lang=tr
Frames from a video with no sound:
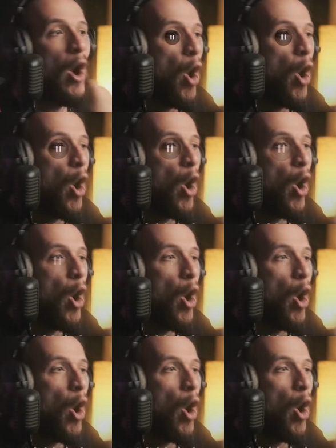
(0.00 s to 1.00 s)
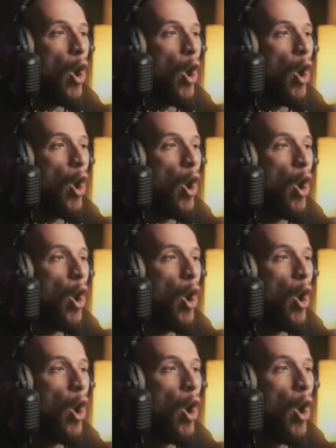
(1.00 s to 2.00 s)
Haklı. Haklı.
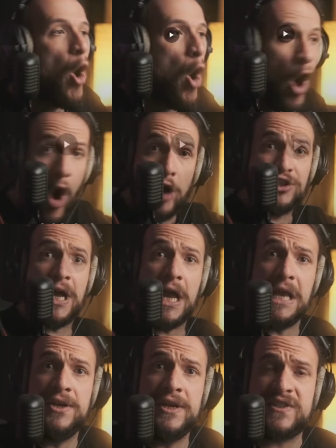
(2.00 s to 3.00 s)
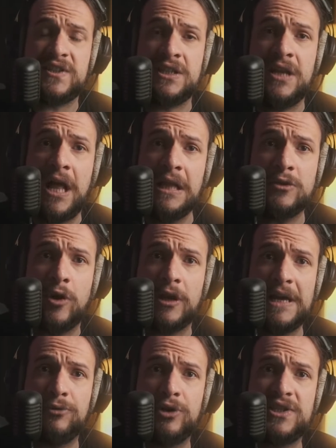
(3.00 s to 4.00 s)
O, o da eline sikini aldı
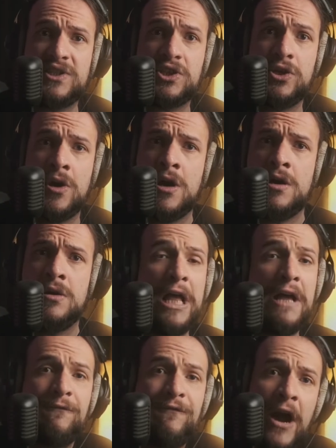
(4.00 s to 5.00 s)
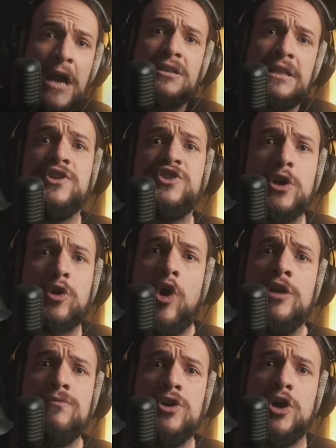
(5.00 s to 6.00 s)
oraya. O da ediyor. O da aynı küfür etti.
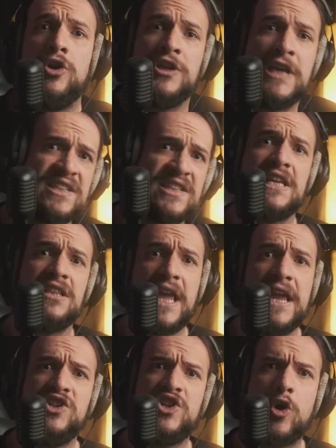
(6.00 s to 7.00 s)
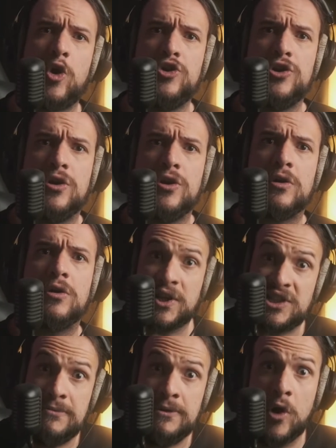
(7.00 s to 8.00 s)
Koymuyor. Niye sik deyince koyuyor.
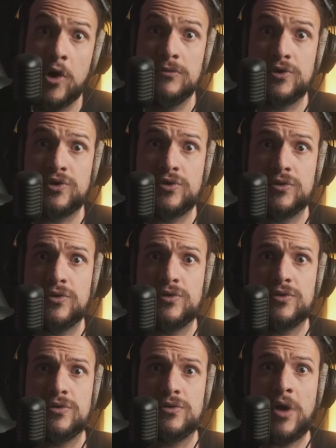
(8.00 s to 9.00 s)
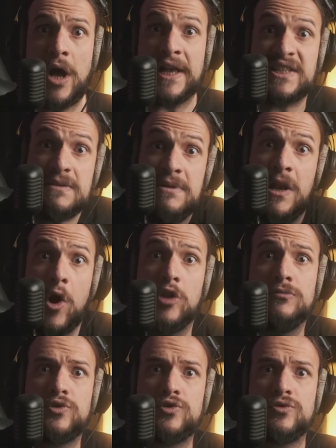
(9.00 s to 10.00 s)
Asimile olmuşsunuz. Asimile
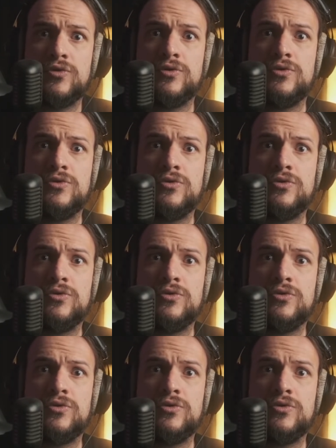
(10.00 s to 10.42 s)
olmuşsunuz. Aynen